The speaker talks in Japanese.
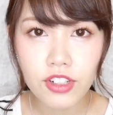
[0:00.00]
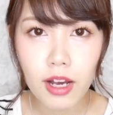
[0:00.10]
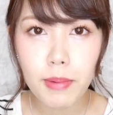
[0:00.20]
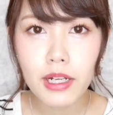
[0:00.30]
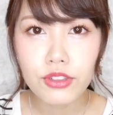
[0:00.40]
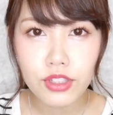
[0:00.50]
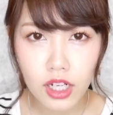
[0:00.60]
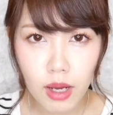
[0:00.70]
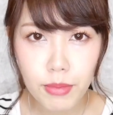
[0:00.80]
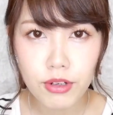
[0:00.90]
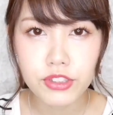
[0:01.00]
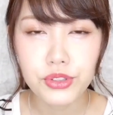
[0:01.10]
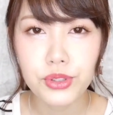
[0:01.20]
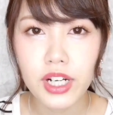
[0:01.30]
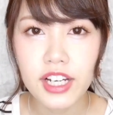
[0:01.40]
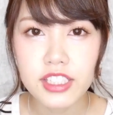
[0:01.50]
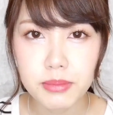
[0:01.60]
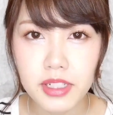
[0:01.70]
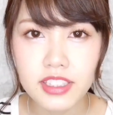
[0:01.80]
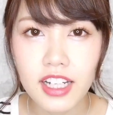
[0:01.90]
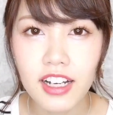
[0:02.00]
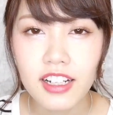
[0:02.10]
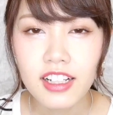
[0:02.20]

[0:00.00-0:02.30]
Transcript: カバンの中身を紹介しました